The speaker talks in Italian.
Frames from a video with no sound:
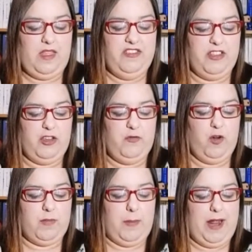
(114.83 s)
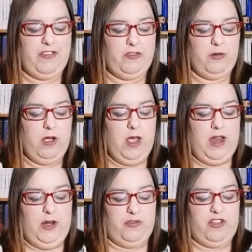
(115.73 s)
si trasforma presto
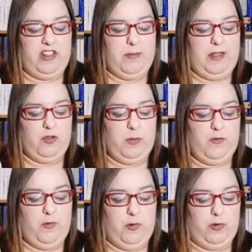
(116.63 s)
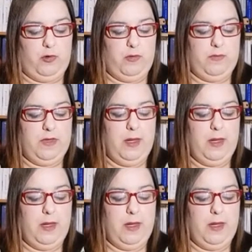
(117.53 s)
in un sentimento profondo.